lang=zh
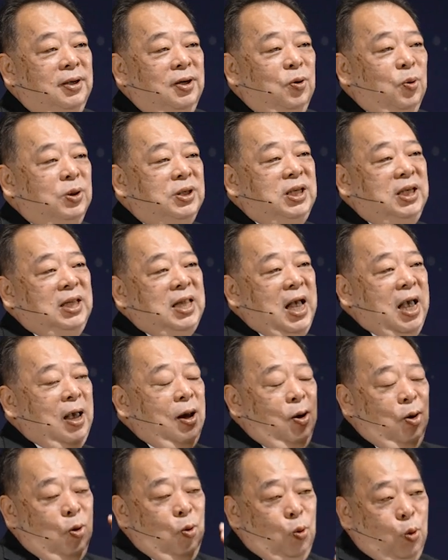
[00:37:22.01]
我期
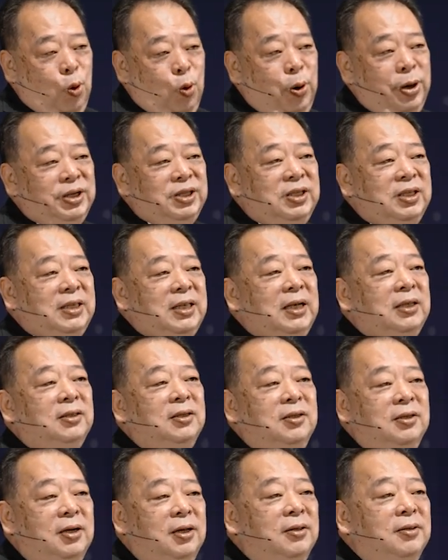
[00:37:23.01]
待我会是这样的
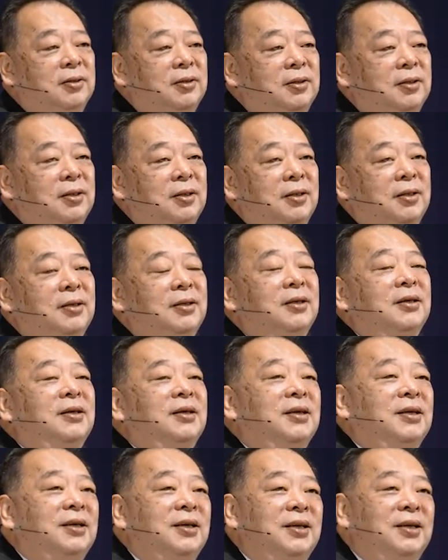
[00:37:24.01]
人。
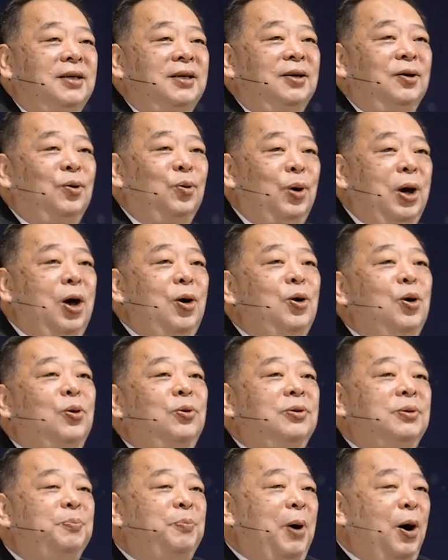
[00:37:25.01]
我要
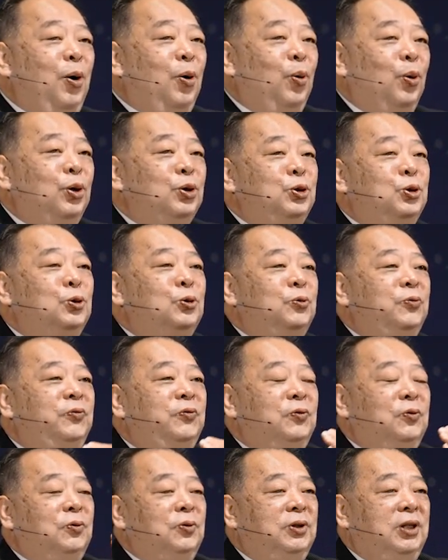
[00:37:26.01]
用保罗祝
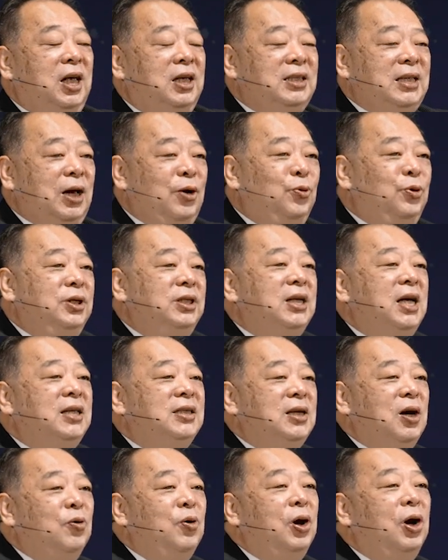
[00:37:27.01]
福铁萨罗尼加
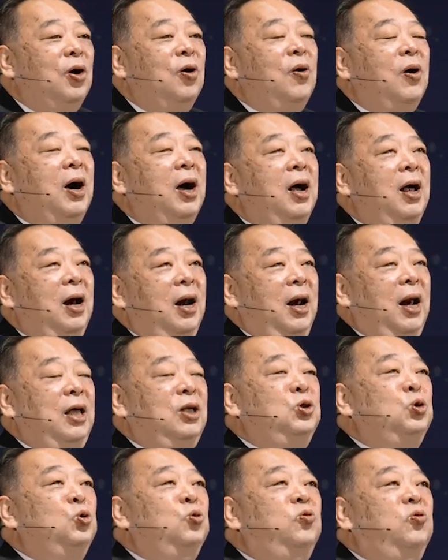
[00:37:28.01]
教会的话来
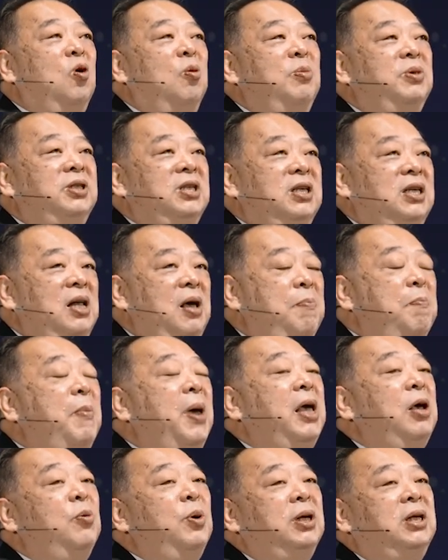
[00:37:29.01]
祝福我们今天
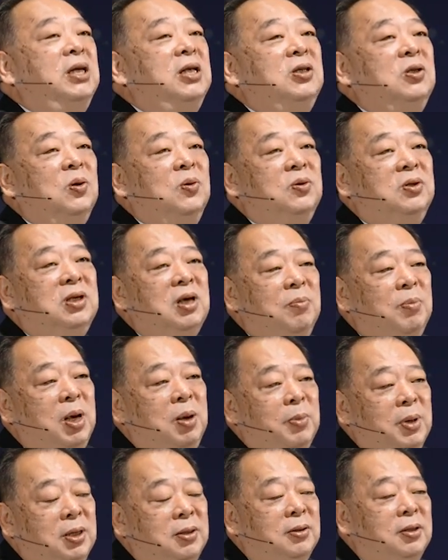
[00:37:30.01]
每一位弟兄姐
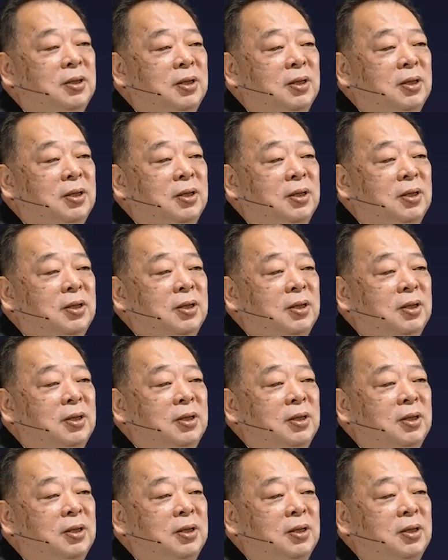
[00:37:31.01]
妹们。